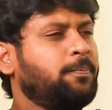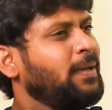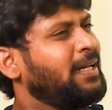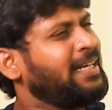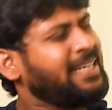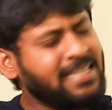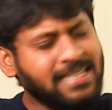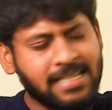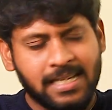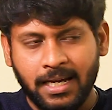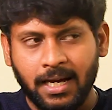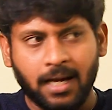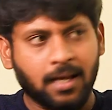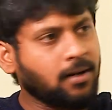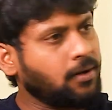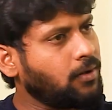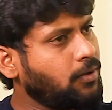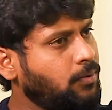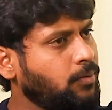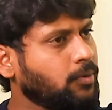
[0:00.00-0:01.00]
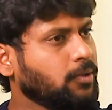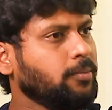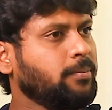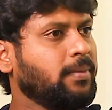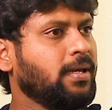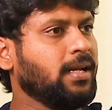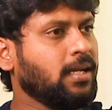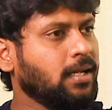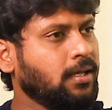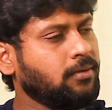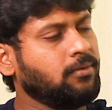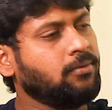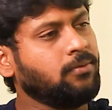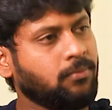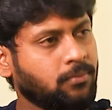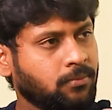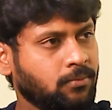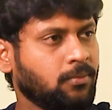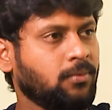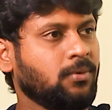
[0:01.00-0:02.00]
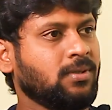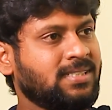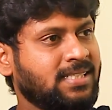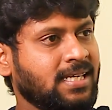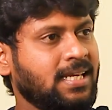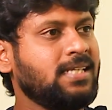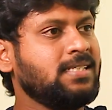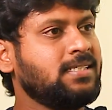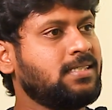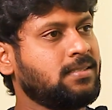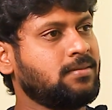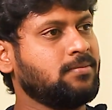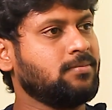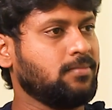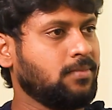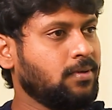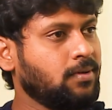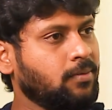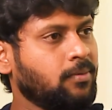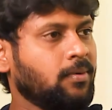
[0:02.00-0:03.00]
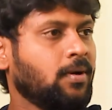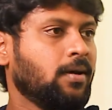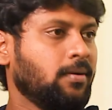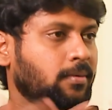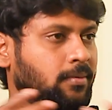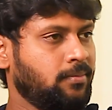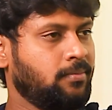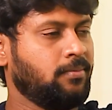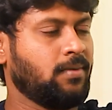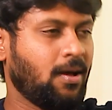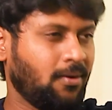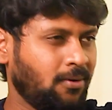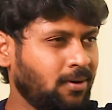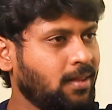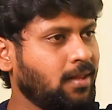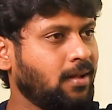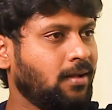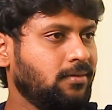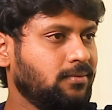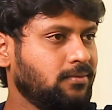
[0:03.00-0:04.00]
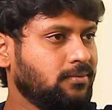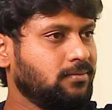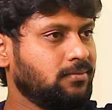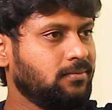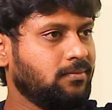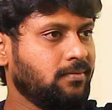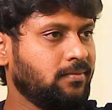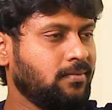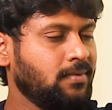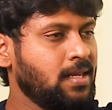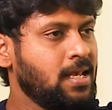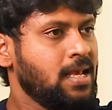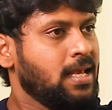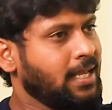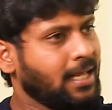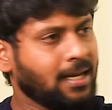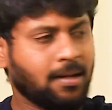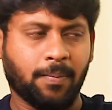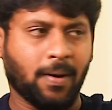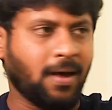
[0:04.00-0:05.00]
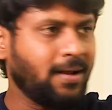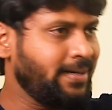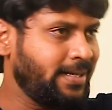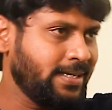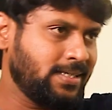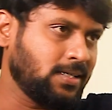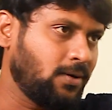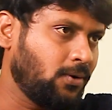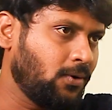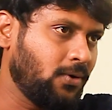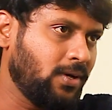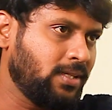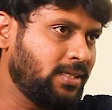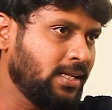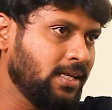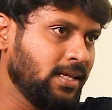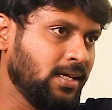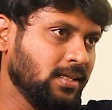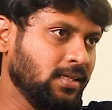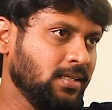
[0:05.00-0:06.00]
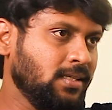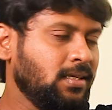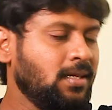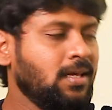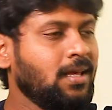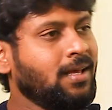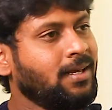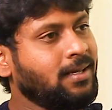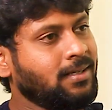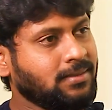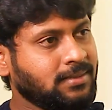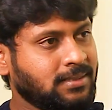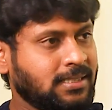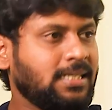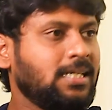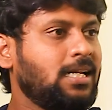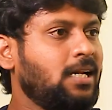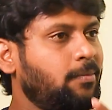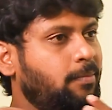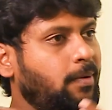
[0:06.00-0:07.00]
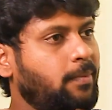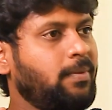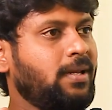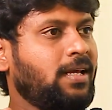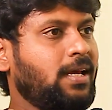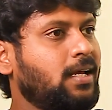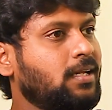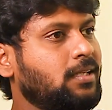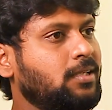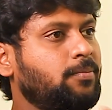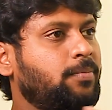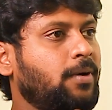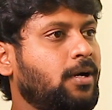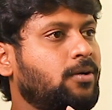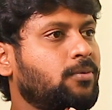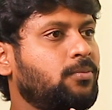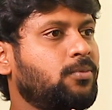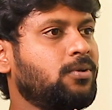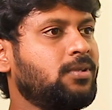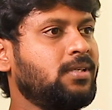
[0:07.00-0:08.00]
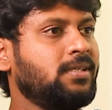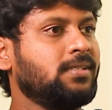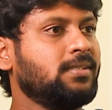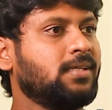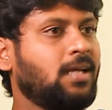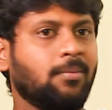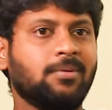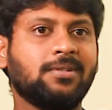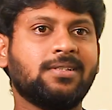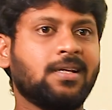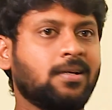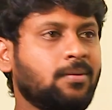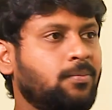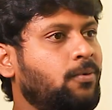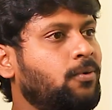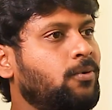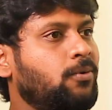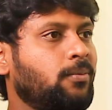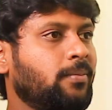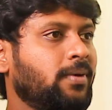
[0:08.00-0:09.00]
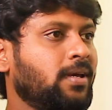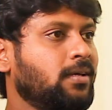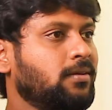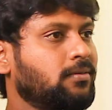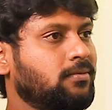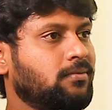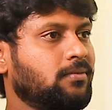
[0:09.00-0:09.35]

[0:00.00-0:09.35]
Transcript: பெரிய காரணம்லாம் ஒன்றுமே இல்லை ஒரு சேஞ்சு அவ்வளோதான் எனக்கு பாலிடிக்ஸ் அவ்வளோவா தெரியாது ஜென்ரல் பப்ளிக்காக இருந்து பார்க்கும்போது கமல் சாருக்கு போடுவோமே